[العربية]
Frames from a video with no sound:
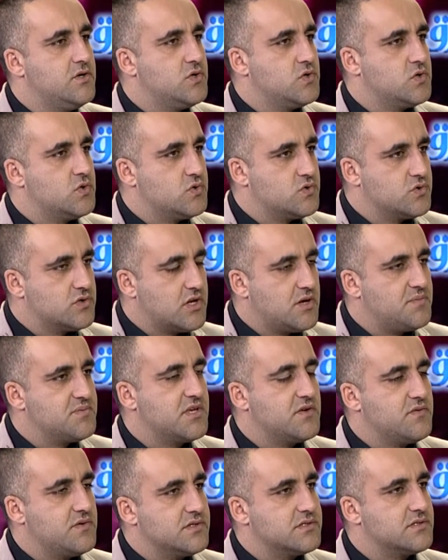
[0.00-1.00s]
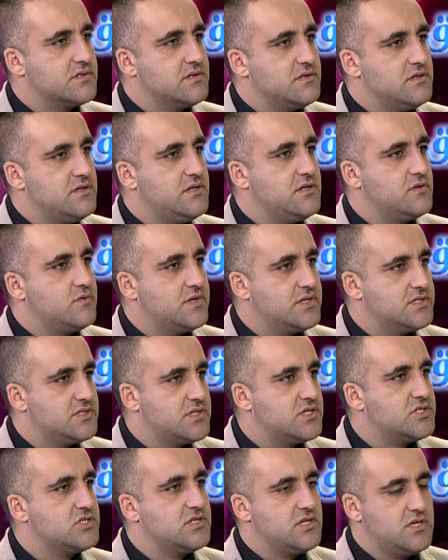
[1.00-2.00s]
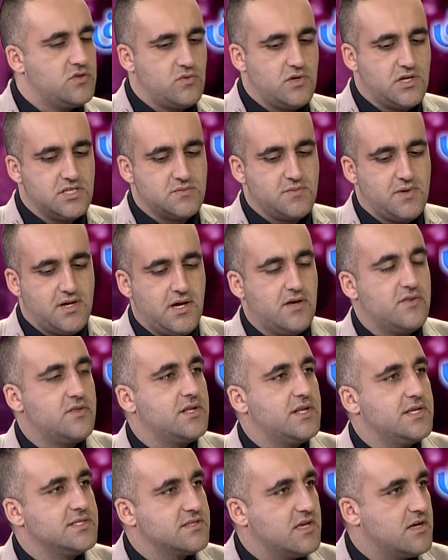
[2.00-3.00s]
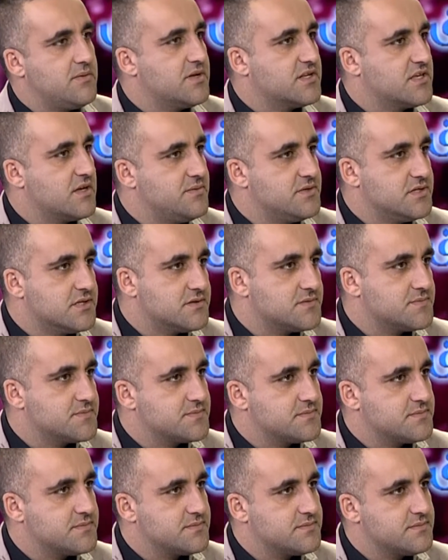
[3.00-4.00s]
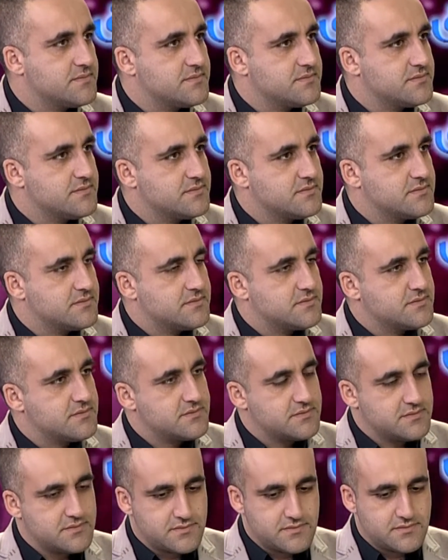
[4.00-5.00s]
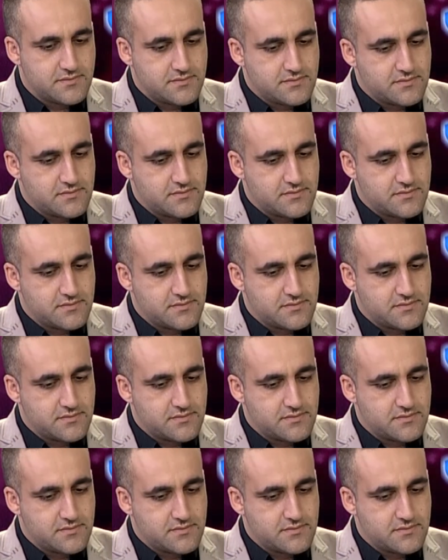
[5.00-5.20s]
نضرب كفلسطينيين ونستشهد واصبح هذا ليس خبر كبير ربما ومن جهه ثانيه اعتاد